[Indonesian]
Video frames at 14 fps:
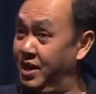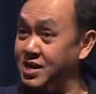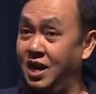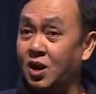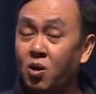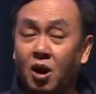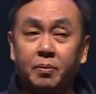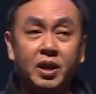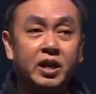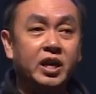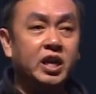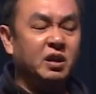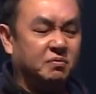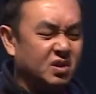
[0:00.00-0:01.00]
Pernah dengar orang bilang
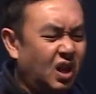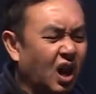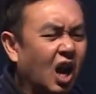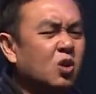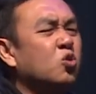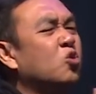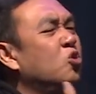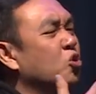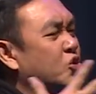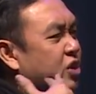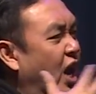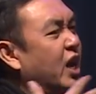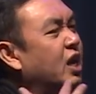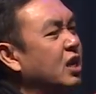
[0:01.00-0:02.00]
gini, aduh
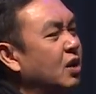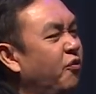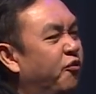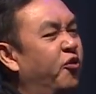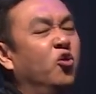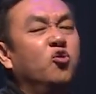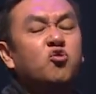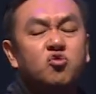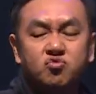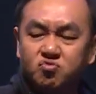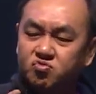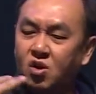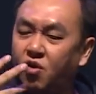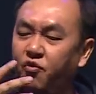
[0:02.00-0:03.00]
saya ini flu,
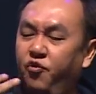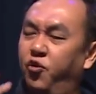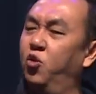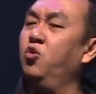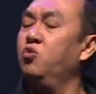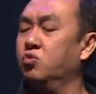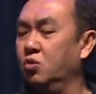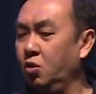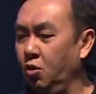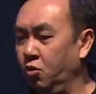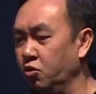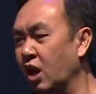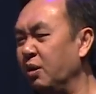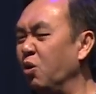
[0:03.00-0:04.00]
flu,
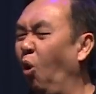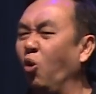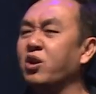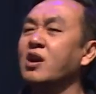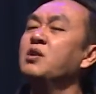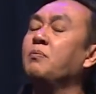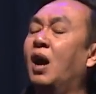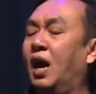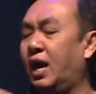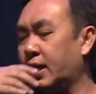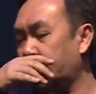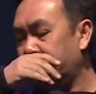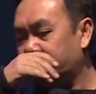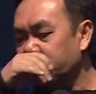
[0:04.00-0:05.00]
udah, udah lima
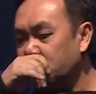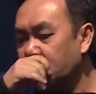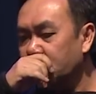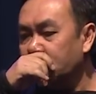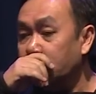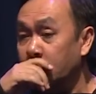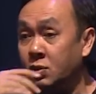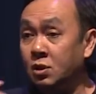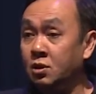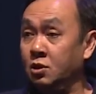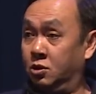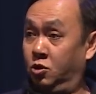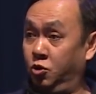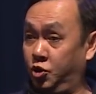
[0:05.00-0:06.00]
hari.
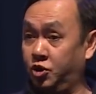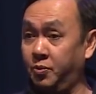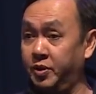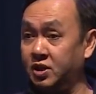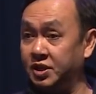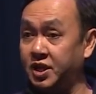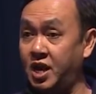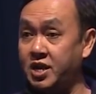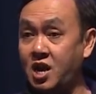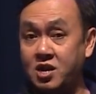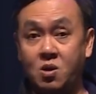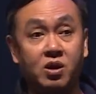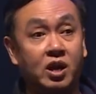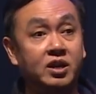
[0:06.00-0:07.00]
Terus sama terjadi,
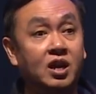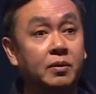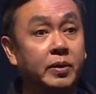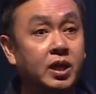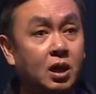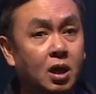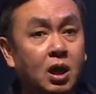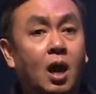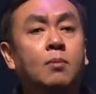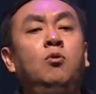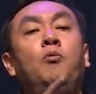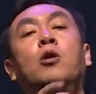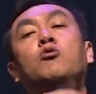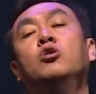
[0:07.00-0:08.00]
ada orang dengar gini,
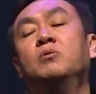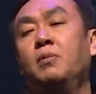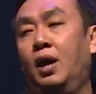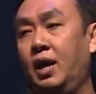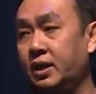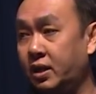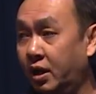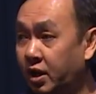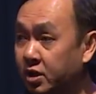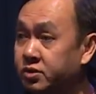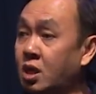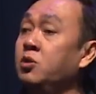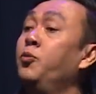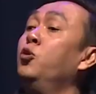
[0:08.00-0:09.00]
kamu baru lima hari,
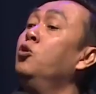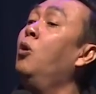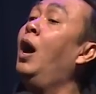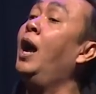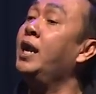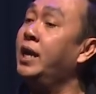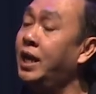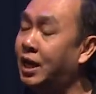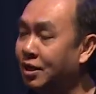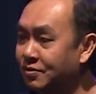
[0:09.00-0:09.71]
saya sepuluh hari.